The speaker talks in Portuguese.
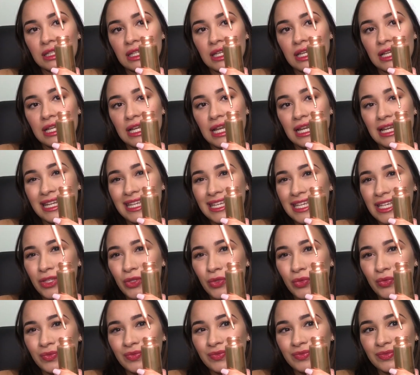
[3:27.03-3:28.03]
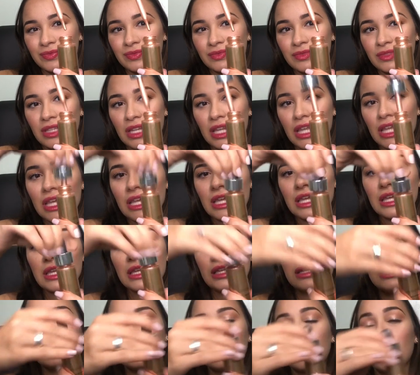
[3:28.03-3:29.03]
ele é líquido.
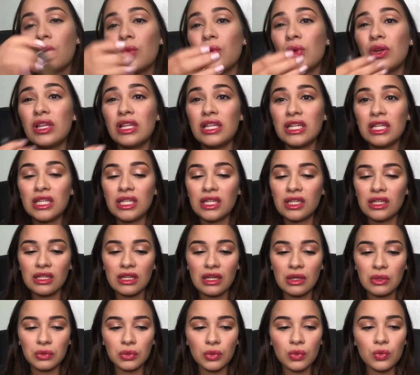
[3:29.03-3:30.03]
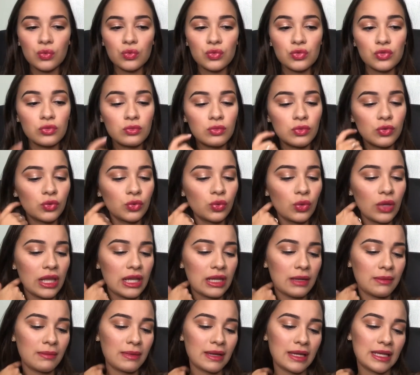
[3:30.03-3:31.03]
Então ele, eu não uso muito
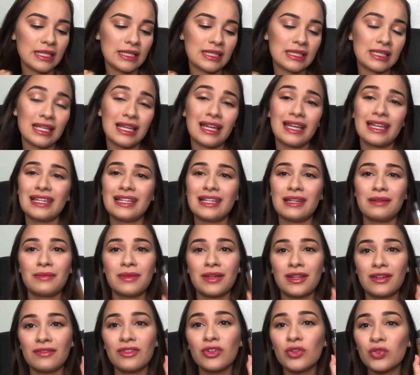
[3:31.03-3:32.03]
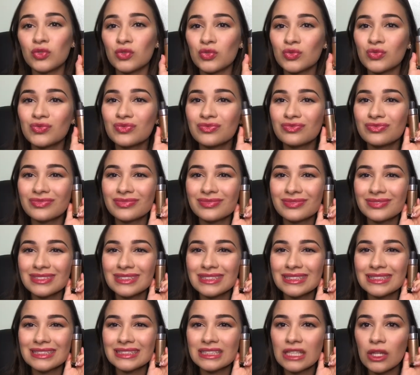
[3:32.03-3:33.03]
ele, mas é, ele é maravilhoso.
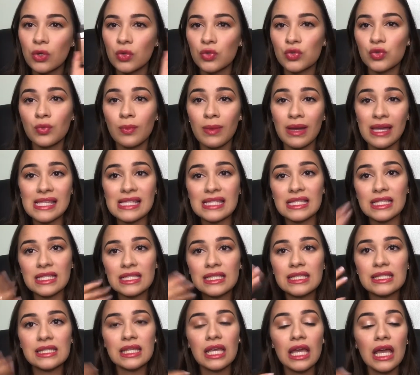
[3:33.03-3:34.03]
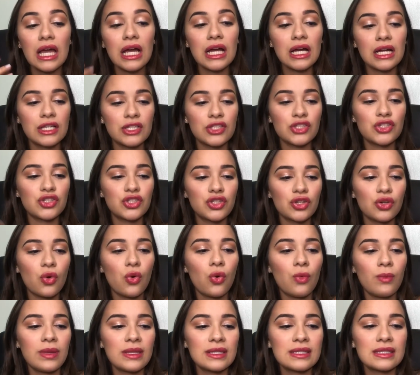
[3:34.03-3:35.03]
Eu uso mais antes, antes de
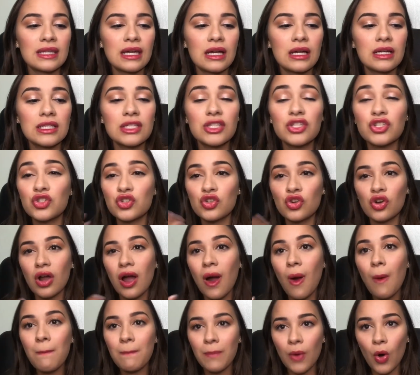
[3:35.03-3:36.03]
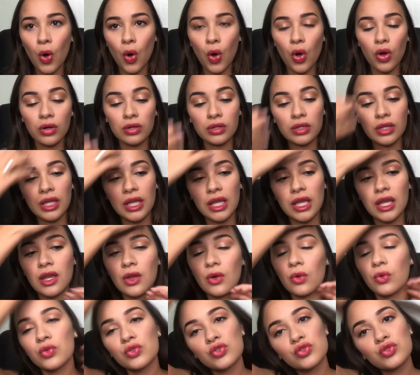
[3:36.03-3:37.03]
começar, antes de jogar o pó.
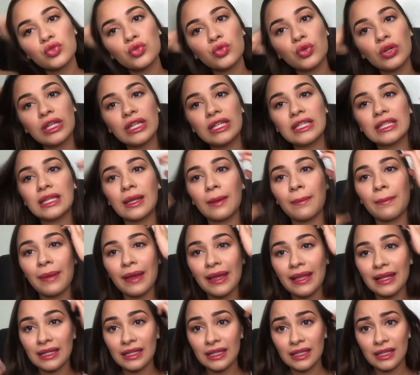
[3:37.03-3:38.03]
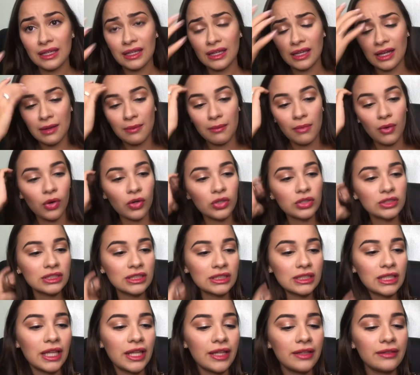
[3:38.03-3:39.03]
Eu uso ele na pele
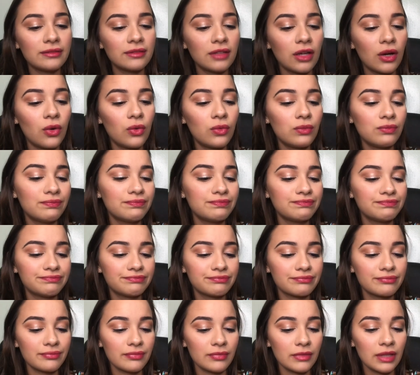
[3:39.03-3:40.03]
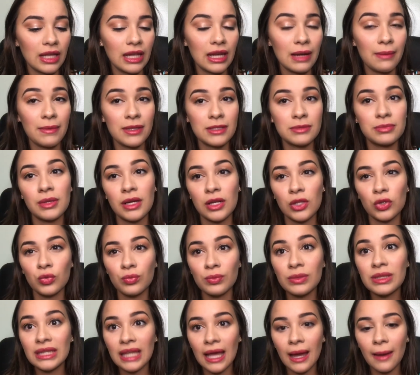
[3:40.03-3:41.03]
cremosa, né? Então ele é mais pra
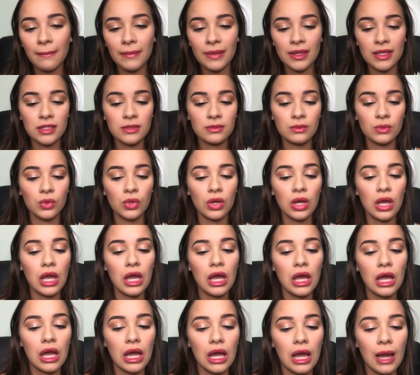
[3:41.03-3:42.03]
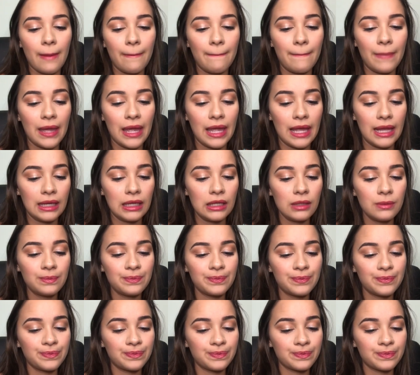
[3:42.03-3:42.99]
iluminar mesmo a pele.